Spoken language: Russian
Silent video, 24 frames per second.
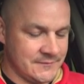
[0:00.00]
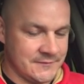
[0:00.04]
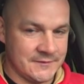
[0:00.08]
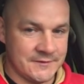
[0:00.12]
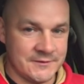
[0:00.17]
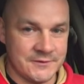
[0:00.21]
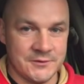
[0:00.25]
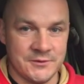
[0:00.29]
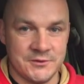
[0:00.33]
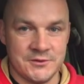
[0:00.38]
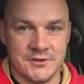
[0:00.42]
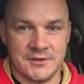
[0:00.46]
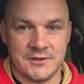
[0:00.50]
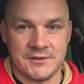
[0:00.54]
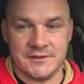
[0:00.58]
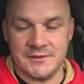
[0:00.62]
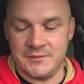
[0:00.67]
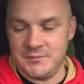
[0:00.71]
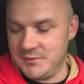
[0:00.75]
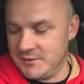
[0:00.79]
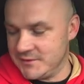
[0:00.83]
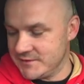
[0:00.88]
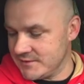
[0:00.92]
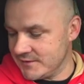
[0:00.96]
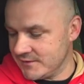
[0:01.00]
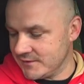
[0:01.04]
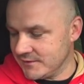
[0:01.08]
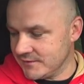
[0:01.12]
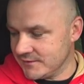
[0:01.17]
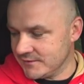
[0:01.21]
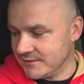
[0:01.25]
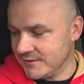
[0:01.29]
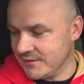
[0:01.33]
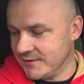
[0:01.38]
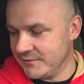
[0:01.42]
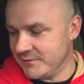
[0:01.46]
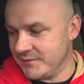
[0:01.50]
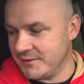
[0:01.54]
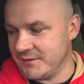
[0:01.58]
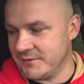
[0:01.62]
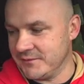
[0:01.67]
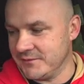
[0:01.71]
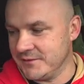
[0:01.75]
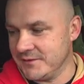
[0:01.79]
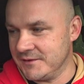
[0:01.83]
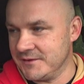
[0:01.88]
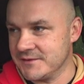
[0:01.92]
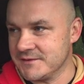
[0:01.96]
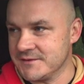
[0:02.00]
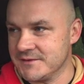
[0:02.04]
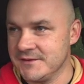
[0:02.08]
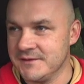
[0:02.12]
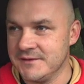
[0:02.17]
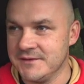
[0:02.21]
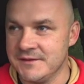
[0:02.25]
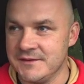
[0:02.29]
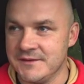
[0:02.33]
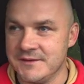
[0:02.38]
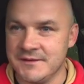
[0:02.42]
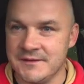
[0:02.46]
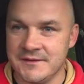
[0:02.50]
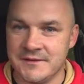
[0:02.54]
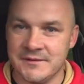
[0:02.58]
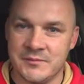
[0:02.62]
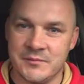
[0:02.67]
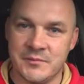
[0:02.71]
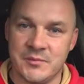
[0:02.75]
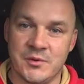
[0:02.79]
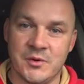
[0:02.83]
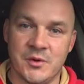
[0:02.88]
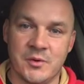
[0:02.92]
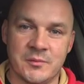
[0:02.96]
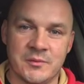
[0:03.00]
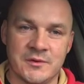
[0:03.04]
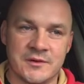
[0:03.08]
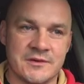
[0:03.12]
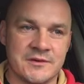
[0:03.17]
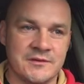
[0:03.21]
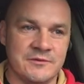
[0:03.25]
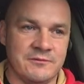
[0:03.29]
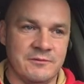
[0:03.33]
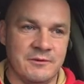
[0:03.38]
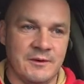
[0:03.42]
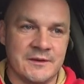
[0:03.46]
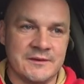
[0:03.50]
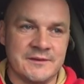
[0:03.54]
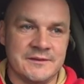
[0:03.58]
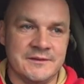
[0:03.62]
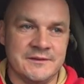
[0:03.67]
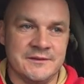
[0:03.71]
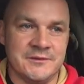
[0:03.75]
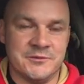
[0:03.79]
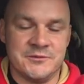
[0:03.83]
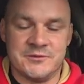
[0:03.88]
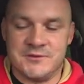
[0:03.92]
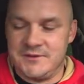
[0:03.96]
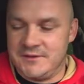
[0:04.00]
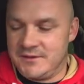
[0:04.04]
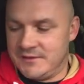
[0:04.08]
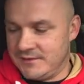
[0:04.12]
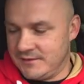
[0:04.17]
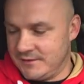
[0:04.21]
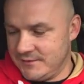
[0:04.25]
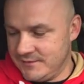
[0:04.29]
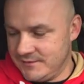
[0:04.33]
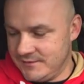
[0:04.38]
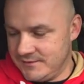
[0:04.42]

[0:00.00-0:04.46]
Сючек на месте, как договаривались. Берем артефакты, друзья.